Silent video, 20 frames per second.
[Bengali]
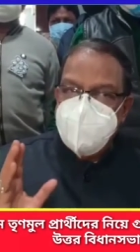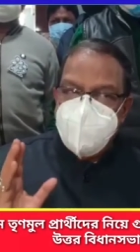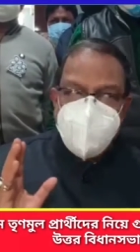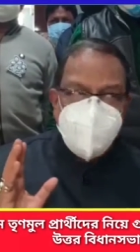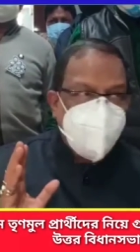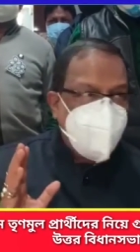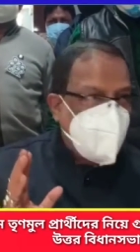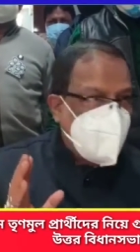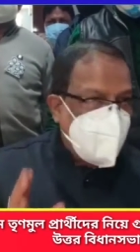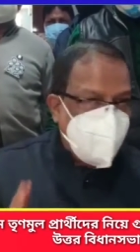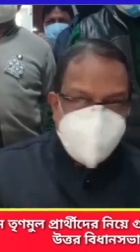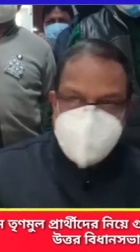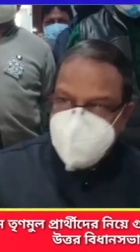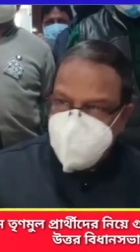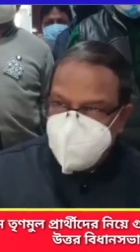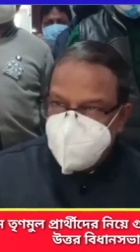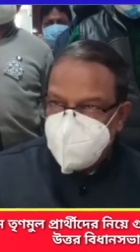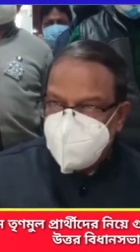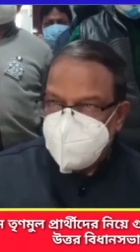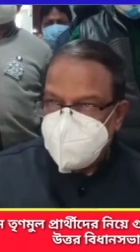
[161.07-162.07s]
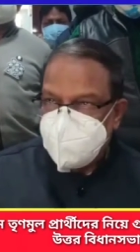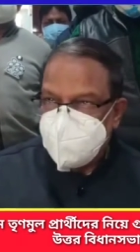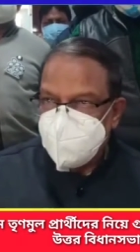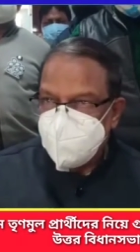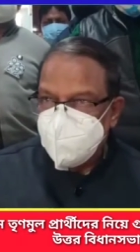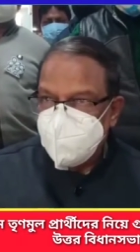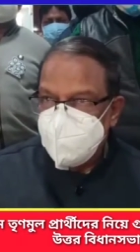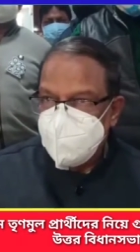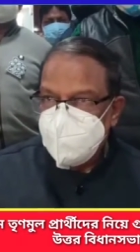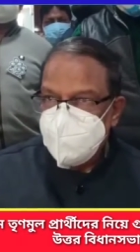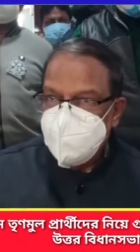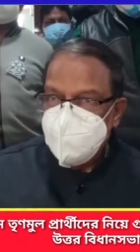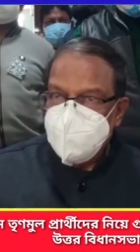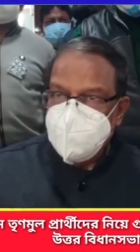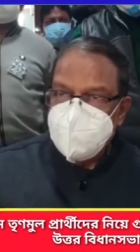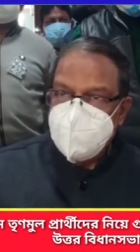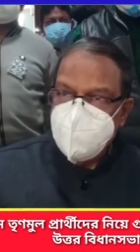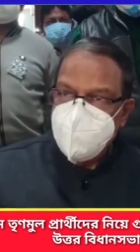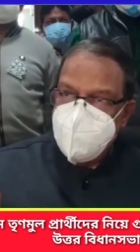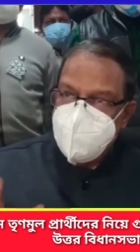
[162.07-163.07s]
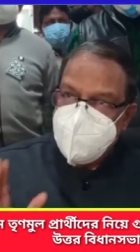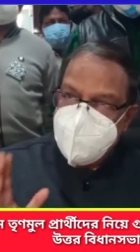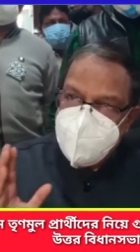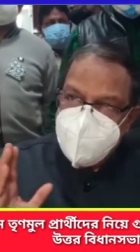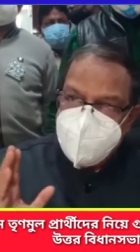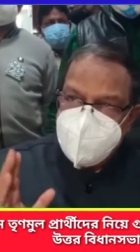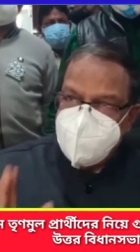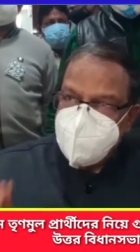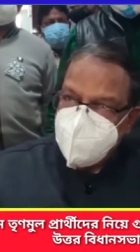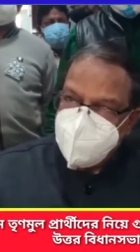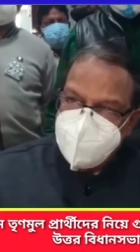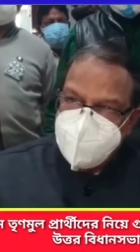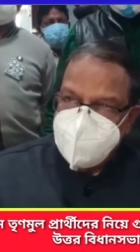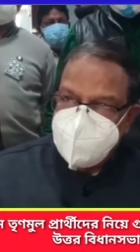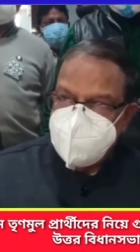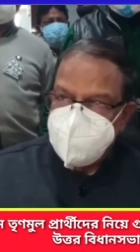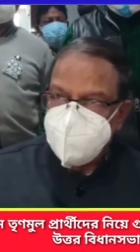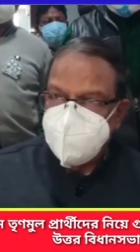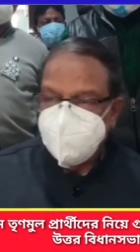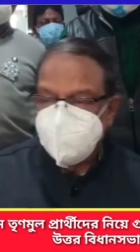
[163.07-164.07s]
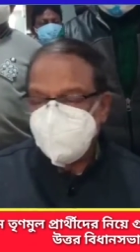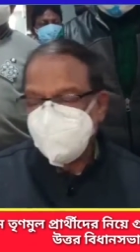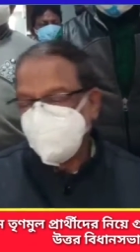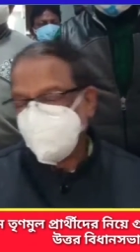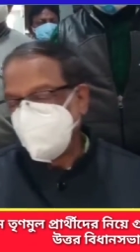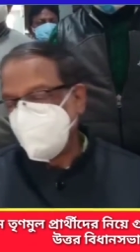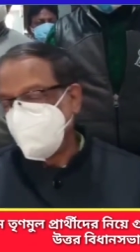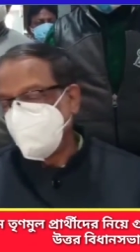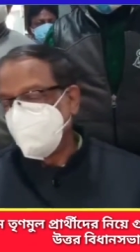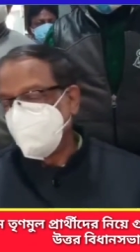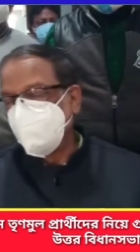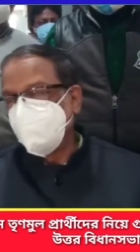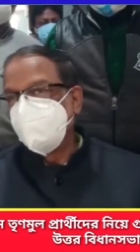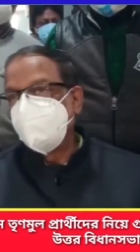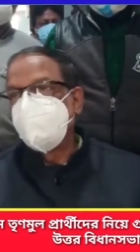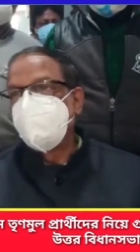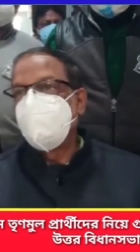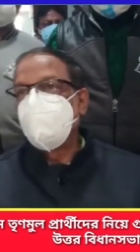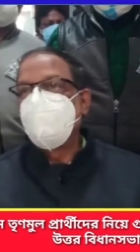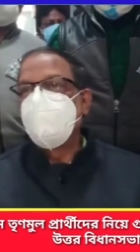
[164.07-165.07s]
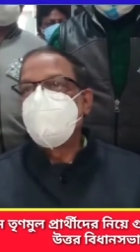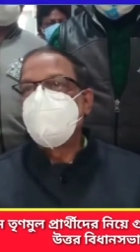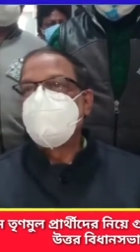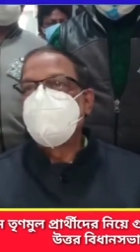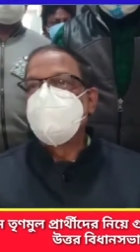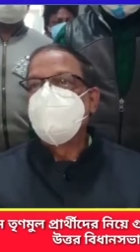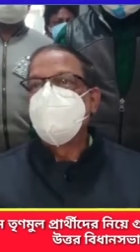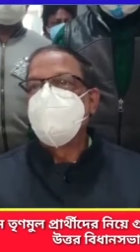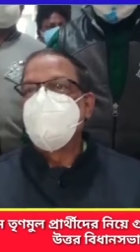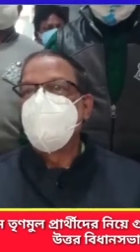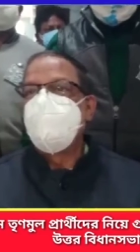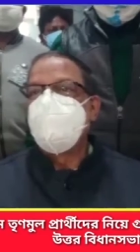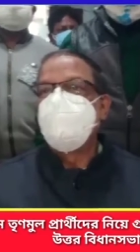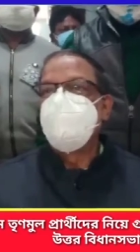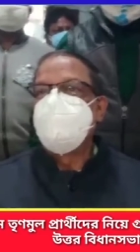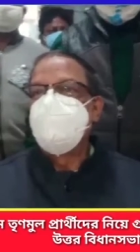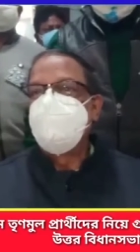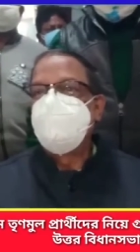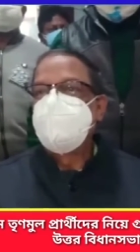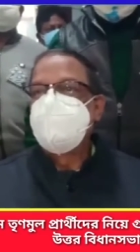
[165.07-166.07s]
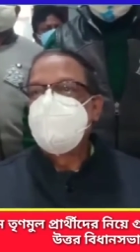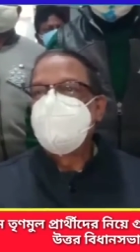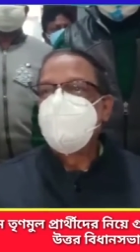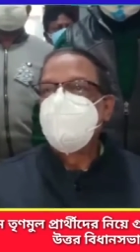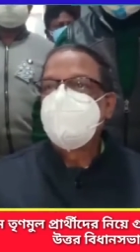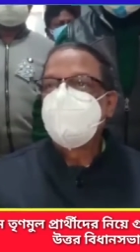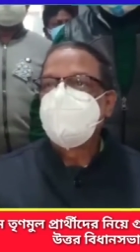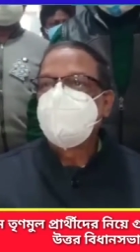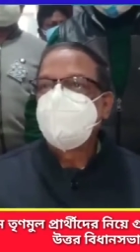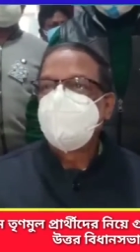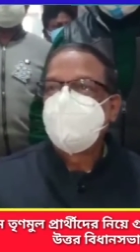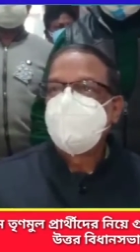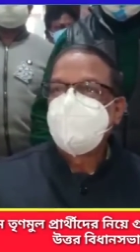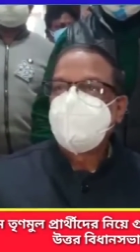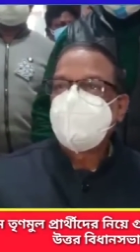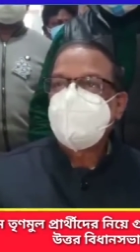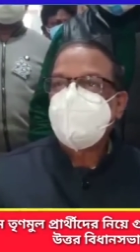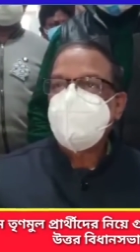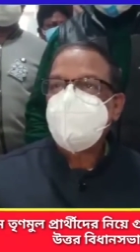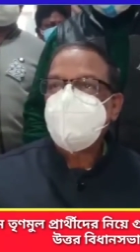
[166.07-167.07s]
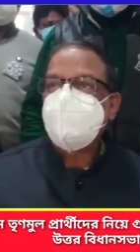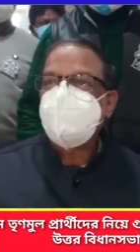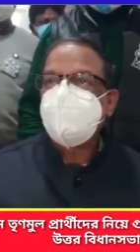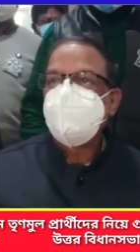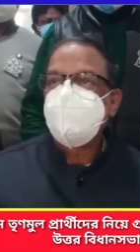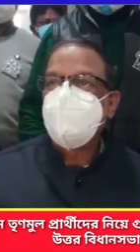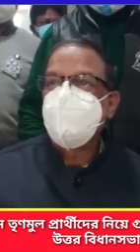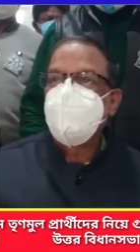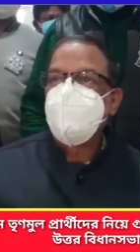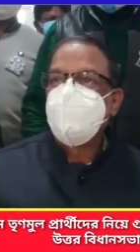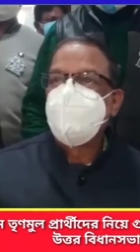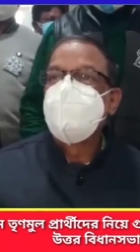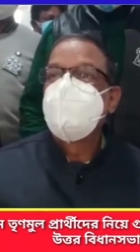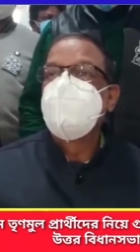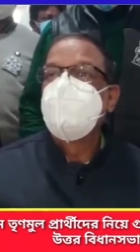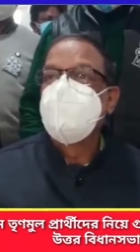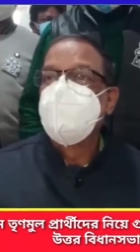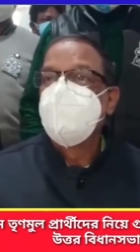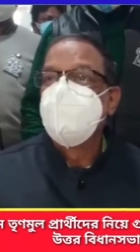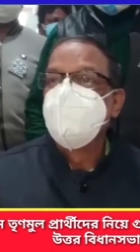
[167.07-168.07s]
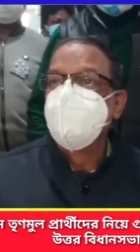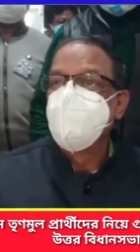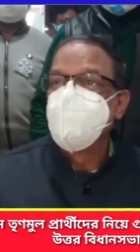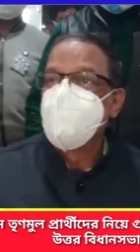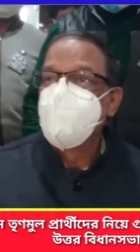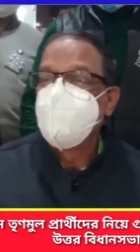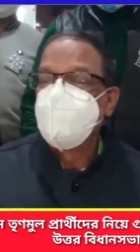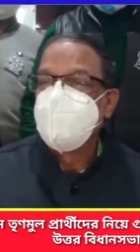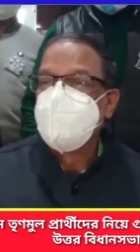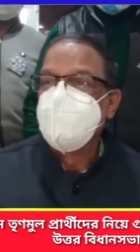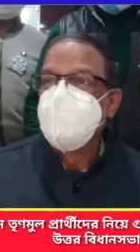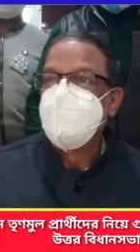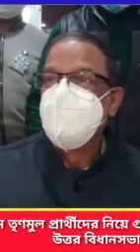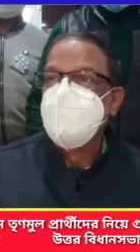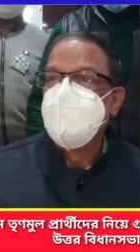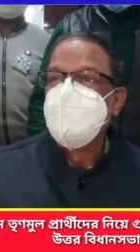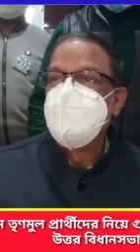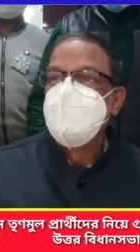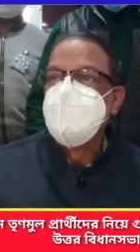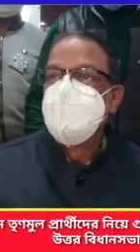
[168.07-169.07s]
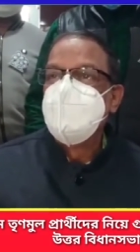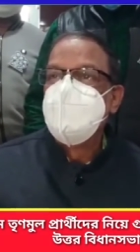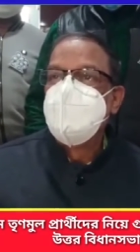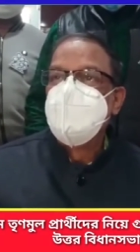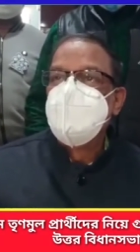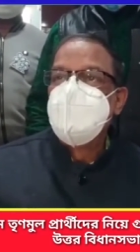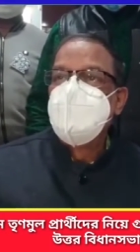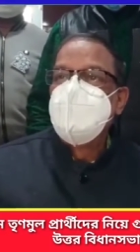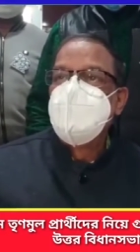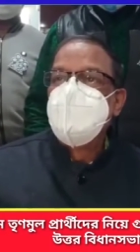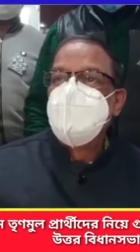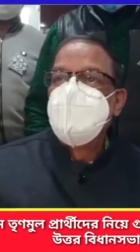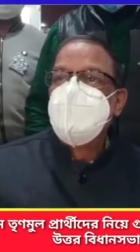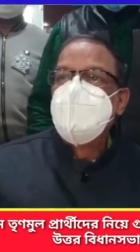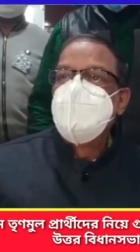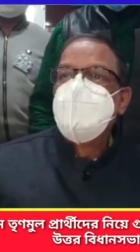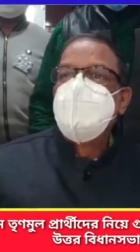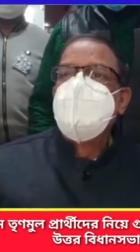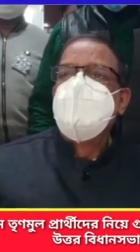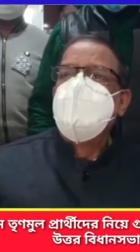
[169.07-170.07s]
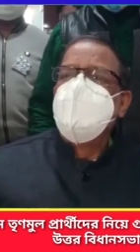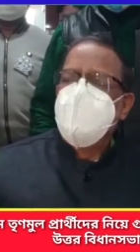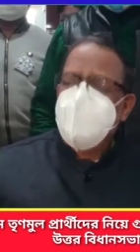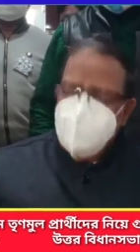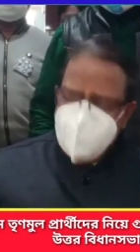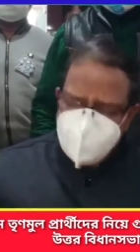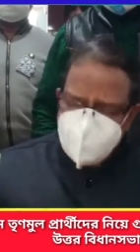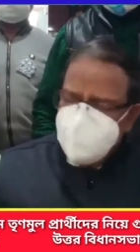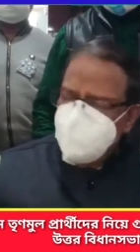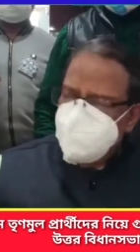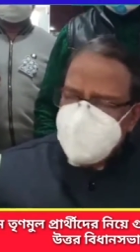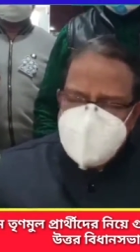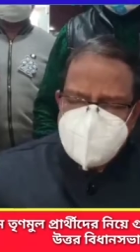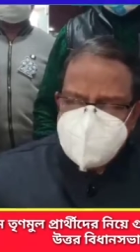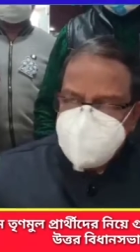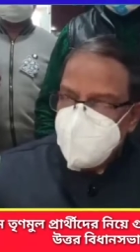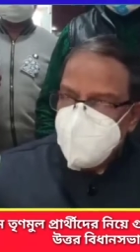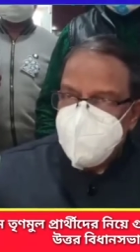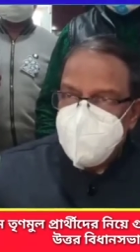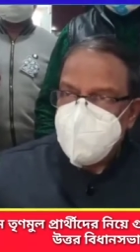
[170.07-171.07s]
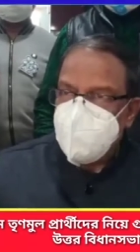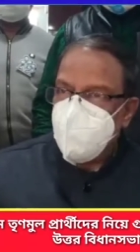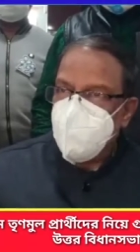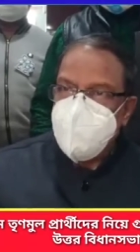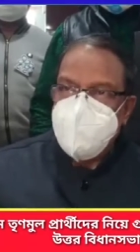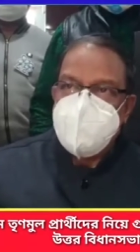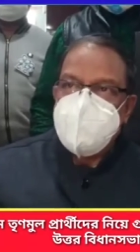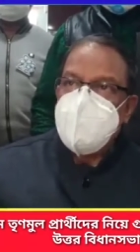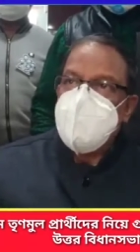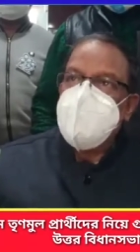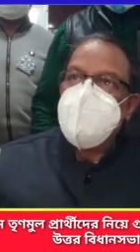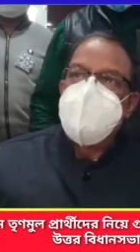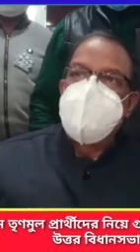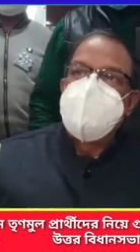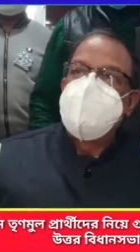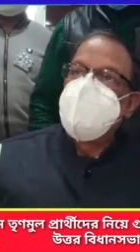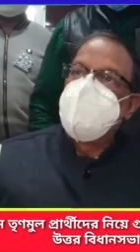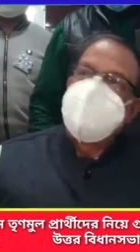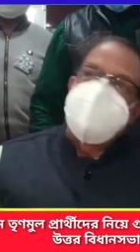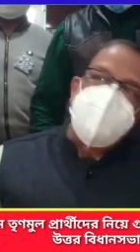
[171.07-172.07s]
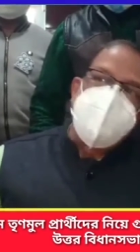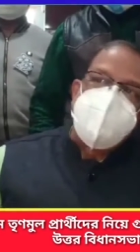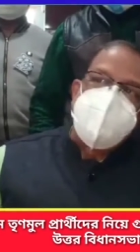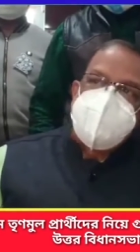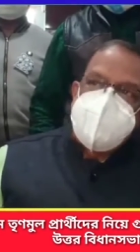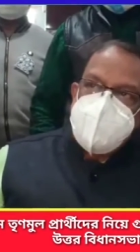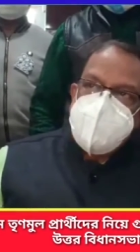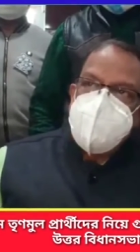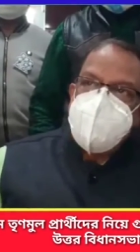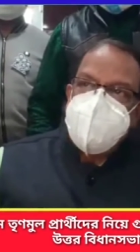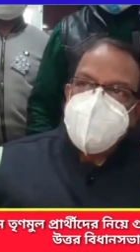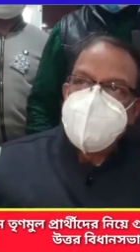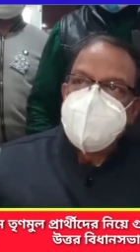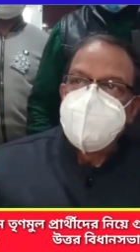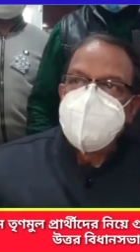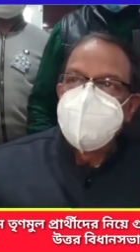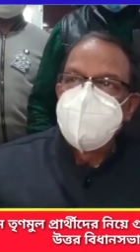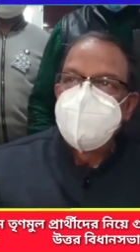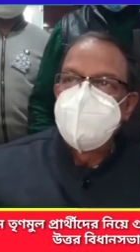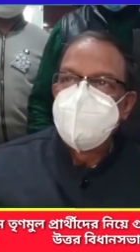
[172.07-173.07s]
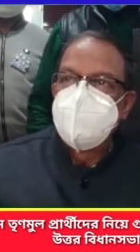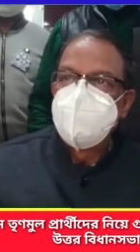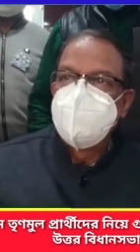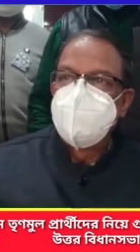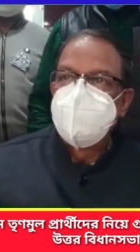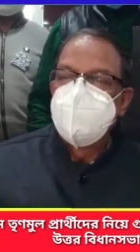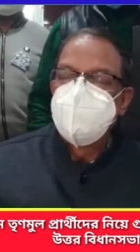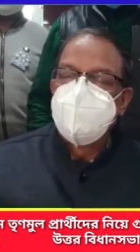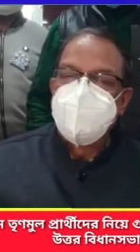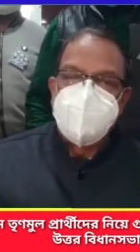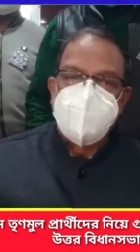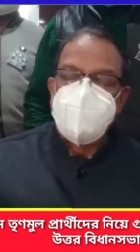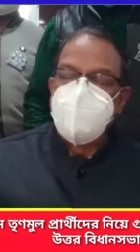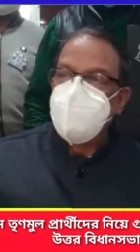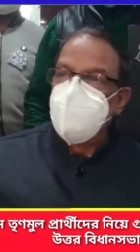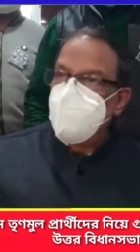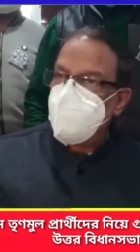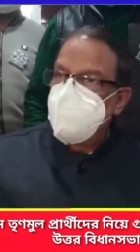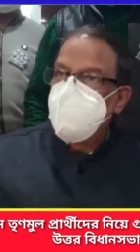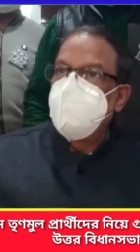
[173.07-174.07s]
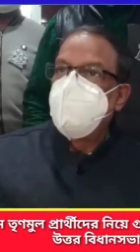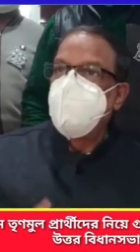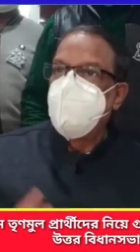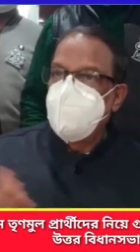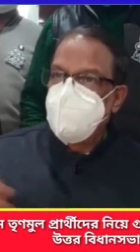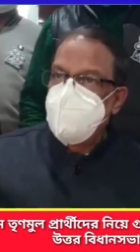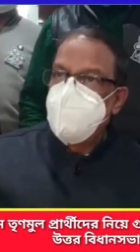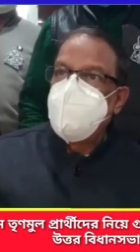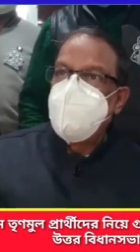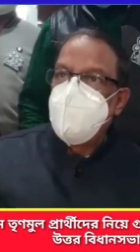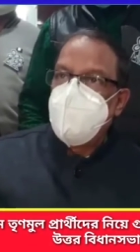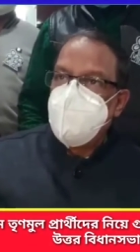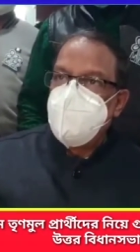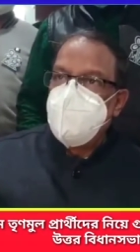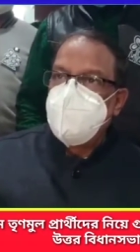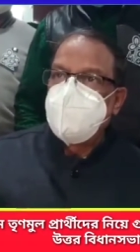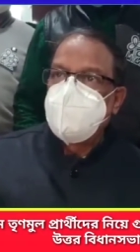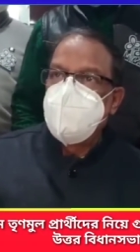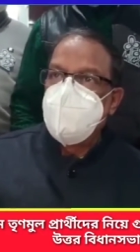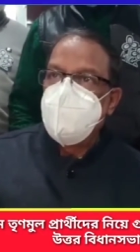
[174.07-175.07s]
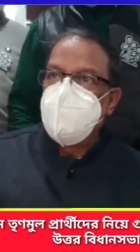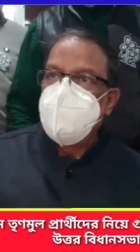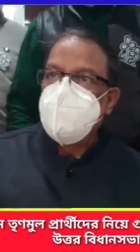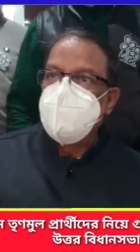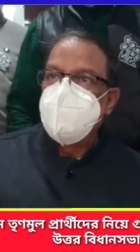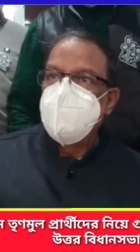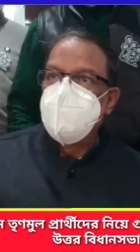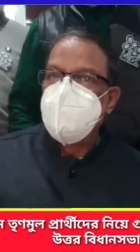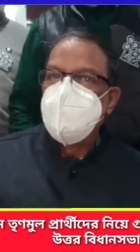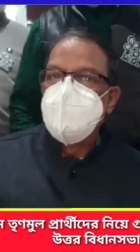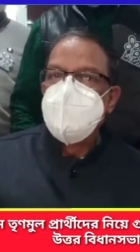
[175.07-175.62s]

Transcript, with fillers: এবং বাড়ি বাড়ি প্রচার এটার উপরেই আমরা জোর দিচ্ছি গতকাল গতকাল পাঁচশো যেটা বলছেন সেটা আড়াইশো ইয়েতে দাঁড়িয়েছে সভা করলে আড়াইশো লোককে নিয়ে সভা করতে হবে গতকাল যা থাকবে কোভিড গাইডলাইন যা থাকবে তাই হবে তো রোজই রোজই পরিবর্তন হয়